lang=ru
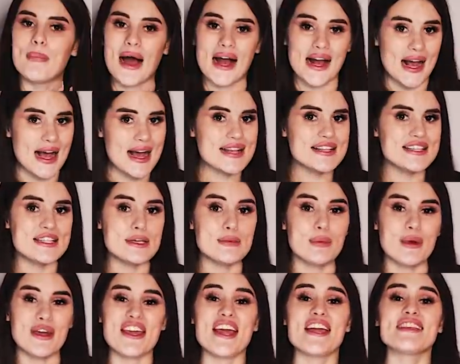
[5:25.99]
Пока
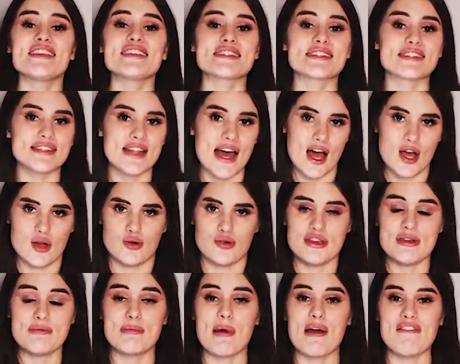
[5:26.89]
типа я не
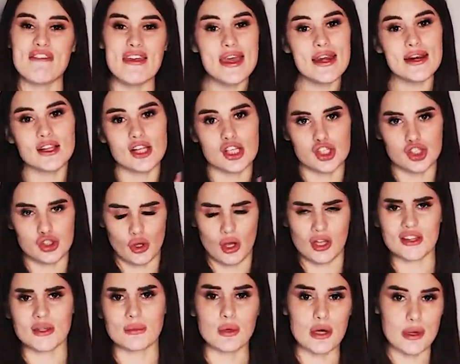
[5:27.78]
знаю и поверила, что
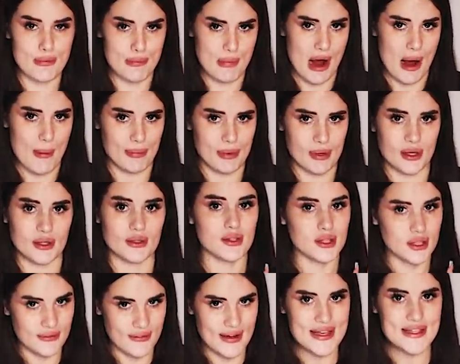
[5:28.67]
это мой папа.
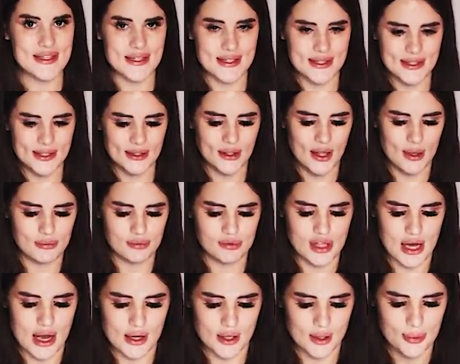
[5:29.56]
Давайте сделаем
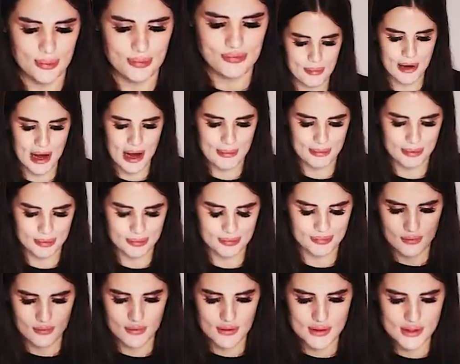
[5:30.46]
так. Пап,
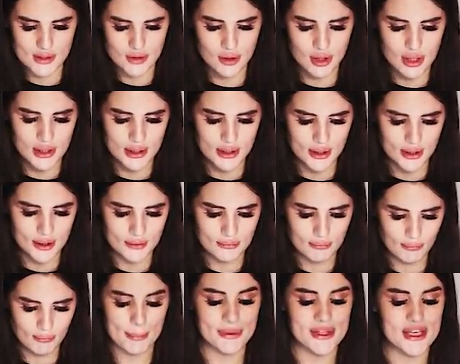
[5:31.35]
во сколько
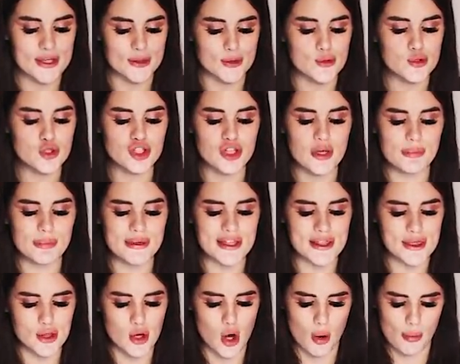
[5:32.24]
мне нужно
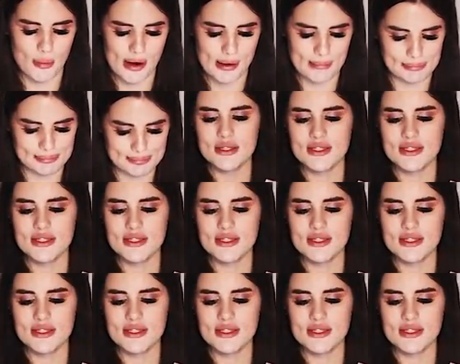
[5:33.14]
быть дома.